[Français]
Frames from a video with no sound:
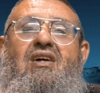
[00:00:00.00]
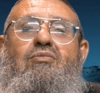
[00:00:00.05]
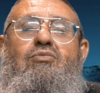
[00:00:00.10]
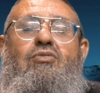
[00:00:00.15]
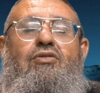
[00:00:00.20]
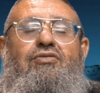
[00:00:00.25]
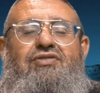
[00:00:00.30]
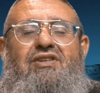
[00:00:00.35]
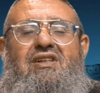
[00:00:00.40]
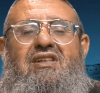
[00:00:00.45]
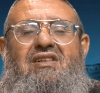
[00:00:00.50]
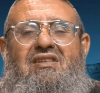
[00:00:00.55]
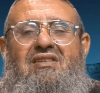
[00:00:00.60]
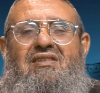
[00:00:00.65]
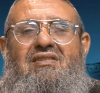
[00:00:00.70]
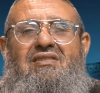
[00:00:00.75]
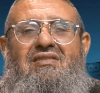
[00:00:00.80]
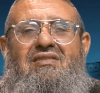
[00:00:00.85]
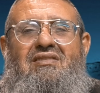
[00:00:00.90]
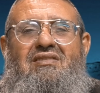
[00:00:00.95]
Mon
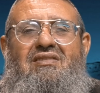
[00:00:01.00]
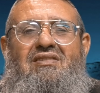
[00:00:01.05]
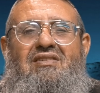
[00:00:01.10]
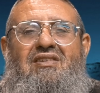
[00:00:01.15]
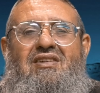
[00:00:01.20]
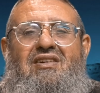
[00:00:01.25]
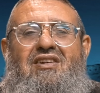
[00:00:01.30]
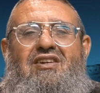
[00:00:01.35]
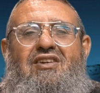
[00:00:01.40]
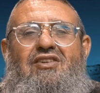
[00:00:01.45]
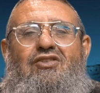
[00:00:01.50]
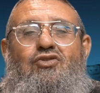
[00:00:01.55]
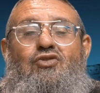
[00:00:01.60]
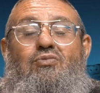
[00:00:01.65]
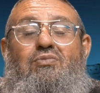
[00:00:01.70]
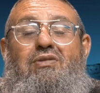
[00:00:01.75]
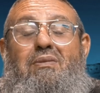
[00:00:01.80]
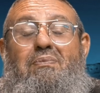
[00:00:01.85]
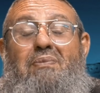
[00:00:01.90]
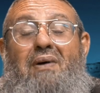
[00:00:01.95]
fils,
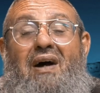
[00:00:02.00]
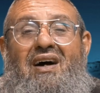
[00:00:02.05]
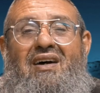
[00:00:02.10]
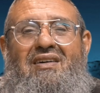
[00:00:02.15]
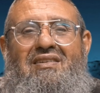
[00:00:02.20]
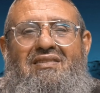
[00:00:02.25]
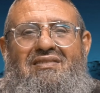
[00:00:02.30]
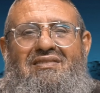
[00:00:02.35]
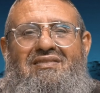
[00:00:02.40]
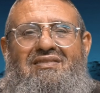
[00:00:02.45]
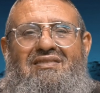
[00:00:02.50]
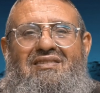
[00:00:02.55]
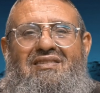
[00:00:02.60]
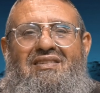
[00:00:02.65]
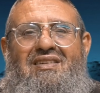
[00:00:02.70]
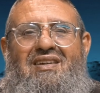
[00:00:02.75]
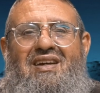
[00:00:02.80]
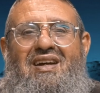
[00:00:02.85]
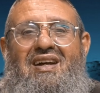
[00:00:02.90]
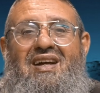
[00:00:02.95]
n'oublie pas
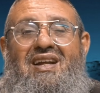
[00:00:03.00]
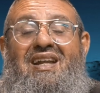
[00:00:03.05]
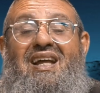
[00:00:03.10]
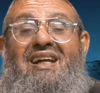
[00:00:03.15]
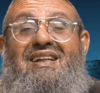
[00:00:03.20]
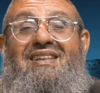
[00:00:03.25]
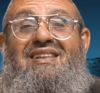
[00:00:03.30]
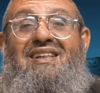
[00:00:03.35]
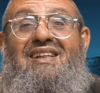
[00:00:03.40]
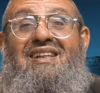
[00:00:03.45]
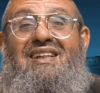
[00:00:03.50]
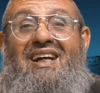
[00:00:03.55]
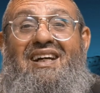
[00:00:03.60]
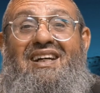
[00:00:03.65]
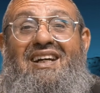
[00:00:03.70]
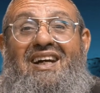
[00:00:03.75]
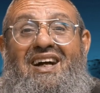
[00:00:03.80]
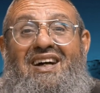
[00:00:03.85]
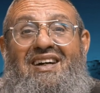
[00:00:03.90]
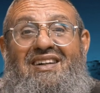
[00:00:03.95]
la
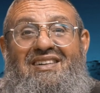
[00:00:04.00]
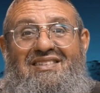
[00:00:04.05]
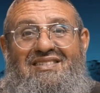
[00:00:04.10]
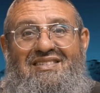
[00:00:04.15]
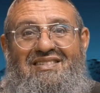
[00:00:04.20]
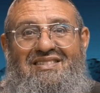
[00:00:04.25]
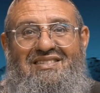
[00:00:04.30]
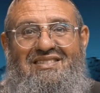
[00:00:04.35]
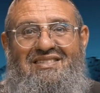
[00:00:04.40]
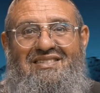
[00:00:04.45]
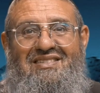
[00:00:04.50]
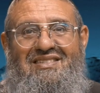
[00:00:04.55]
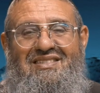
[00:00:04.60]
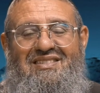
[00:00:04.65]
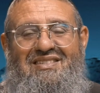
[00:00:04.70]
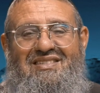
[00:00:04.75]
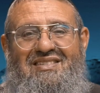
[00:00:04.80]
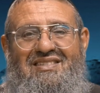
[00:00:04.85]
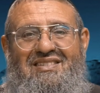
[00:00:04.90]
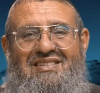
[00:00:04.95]
tzedaka.
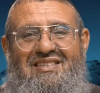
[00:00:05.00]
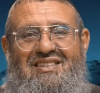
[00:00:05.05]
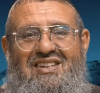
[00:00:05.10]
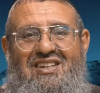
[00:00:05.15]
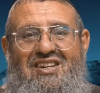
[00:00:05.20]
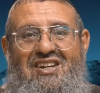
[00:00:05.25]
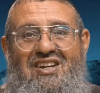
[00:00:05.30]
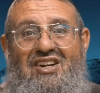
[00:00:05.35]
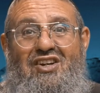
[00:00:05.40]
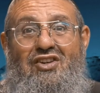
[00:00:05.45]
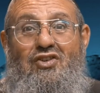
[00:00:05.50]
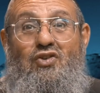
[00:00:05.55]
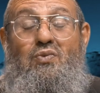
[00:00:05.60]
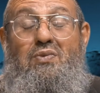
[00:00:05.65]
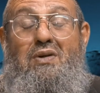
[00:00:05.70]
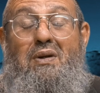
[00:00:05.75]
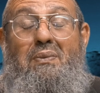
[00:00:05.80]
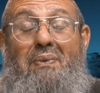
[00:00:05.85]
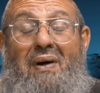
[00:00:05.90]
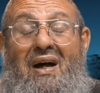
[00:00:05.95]

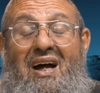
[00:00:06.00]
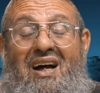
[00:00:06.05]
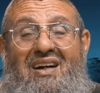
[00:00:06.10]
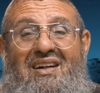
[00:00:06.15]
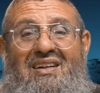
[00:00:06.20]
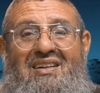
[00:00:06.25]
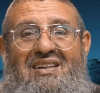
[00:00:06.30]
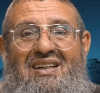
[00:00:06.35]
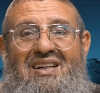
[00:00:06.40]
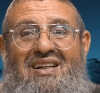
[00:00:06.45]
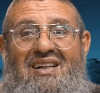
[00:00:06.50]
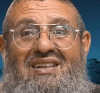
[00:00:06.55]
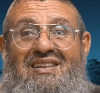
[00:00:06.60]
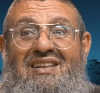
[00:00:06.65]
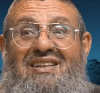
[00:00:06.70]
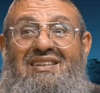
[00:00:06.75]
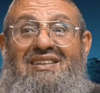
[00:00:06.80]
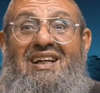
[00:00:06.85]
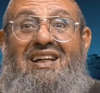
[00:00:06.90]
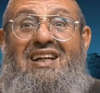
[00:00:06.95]
N'oublie pas,
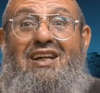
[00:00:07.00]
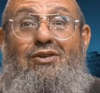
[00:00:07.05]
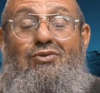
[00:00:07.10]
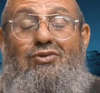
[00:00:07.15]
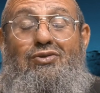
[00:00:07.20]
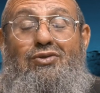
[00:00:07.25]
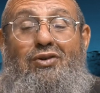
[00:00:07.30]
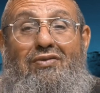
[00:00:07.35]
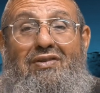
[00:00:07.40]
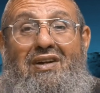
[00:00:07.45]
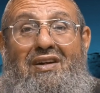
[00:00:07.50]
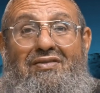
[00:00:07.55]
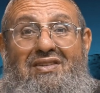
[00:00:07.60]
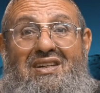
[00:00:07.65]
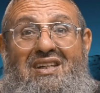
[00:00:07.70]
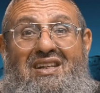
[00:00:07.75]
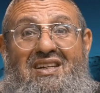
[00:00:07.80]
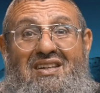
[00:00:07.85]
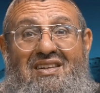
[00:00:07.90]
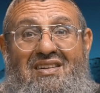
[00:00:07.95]
c'est ça qui nous sauve la
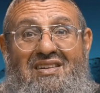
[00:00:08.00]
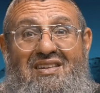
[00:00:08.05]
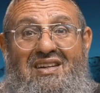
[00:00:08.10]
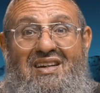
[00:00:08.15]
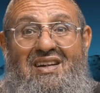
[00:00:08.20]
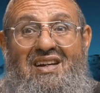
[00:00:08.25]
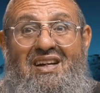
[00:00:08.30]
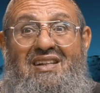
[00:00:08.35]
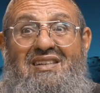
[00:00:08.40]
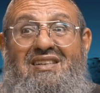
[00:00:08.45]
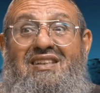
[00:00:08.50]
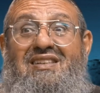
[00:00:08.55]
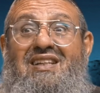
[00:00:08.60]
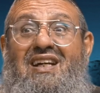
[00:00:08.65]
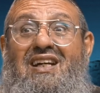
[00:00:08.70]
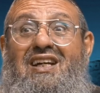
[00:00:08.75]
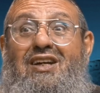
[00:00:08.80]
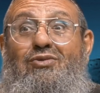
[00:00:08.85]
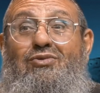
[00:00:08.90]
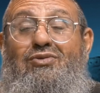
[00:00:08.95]
vie. C'est
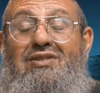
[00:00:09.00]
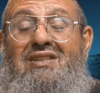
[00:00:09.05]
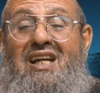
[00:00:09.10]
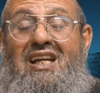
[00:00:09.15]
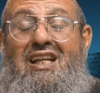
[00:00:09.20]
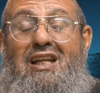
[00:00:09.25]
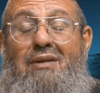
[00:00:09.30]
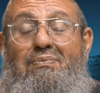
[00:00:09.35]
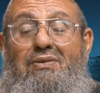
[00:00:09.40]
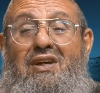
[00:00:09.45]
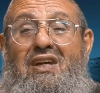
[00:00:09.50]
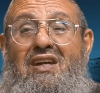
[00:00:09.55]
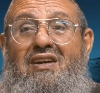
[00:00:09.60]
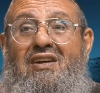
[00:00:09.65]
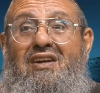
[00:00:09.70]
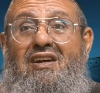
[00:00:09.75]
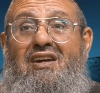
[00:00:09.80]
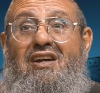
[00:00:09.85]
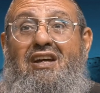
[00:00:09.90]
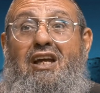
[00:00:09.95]
ça qui nous aide. Et
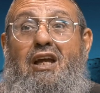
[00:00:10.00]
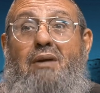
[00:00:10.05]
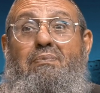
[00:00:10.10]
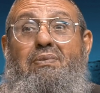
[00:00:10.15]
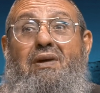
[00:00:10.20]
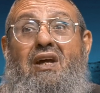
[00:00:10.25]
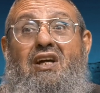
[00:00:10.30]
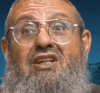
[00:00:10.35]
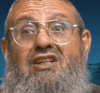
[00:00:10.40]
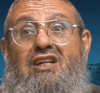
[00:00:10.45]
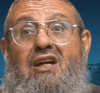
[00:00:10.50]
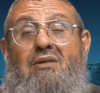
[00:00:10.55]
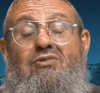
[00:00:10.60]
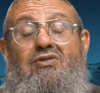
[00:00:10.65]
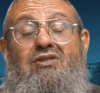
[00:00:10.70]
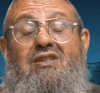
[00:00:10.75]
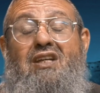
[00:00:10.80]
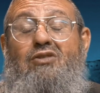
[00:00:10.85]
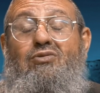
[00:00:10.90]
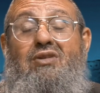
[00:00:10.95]
puis, et puis
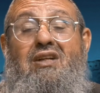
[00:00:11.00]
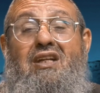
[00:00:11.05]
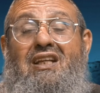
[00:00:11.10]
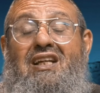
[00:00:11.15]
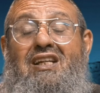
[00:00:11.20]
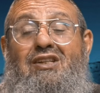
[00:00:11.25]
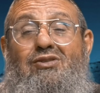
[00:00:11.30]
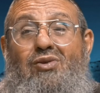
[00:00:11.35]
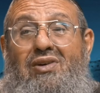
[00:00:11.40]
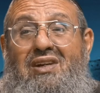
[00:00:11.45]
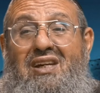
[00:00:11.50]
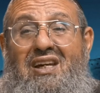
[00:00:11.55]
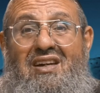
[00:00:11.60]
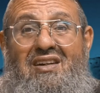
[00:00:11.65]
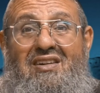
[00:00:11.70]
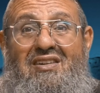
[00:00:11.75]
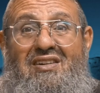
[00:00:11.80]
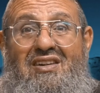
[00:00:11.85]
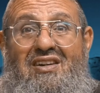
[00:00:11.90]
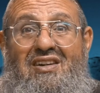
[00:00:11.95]
nous a donné
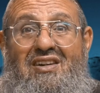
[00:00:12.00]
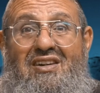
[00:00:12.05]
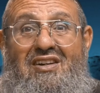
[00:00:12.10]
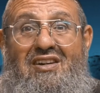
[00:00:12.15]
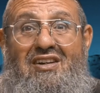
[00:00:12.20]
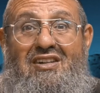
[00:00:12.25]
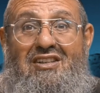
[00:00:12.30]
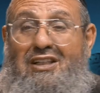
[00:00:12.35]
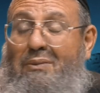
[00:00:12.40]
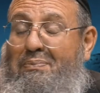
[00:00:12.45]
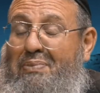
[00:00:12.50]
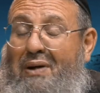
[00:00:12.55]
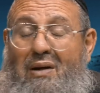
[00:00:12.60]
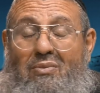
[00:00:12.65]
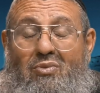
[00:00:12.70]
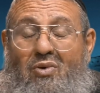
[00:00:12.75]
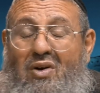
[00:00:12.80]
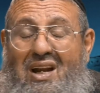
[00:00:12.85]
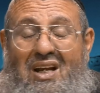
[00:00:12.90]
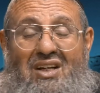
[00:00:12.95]
trésorerie. C'est pas à
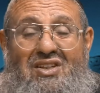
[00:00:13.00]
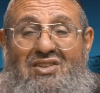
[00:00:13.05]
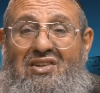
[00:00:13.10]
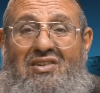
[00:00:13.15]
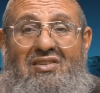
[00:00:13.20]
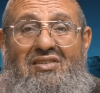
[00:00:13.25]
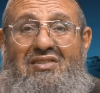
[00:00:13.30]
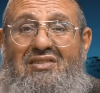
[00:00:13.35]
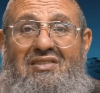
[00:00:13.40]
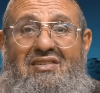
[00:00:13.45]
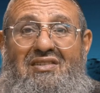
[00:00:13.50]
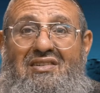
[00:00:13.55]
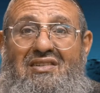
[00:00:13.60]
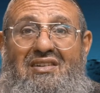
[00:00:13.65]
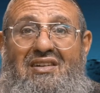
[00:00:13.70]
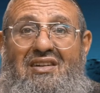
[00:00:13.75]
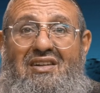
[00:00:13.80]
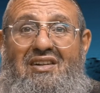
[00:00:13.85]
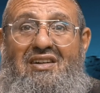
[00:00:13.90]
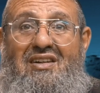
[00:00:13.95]
moi l'argent.
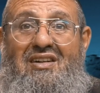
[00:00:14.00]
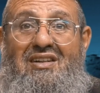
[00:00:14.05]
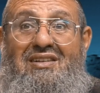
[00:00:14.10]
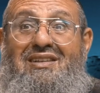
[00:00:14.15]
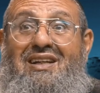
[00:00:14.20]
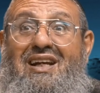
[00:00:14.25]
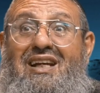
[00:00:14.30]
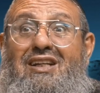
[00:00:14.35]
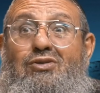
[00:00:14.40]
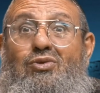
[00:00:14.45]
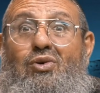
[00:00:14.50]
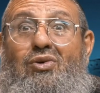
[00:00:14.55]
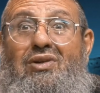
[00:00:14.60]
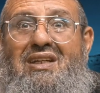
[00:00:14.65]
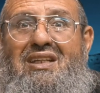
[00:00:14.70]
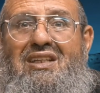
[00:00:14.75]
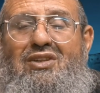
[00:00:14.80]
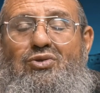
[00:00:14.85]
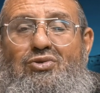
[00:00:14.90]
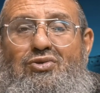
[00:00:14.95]

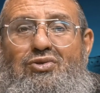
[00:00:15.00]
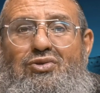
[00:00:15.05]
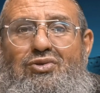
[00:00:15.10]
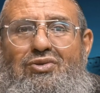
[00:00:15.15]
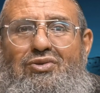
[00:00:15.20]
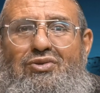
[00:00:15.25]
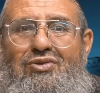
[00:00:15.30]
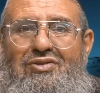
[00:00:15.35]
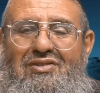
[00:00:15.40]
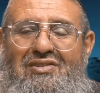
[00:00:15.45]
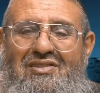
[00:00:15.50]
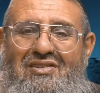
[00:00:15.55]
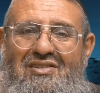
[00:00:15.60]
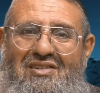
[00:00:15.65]
Trésorier de Dieu.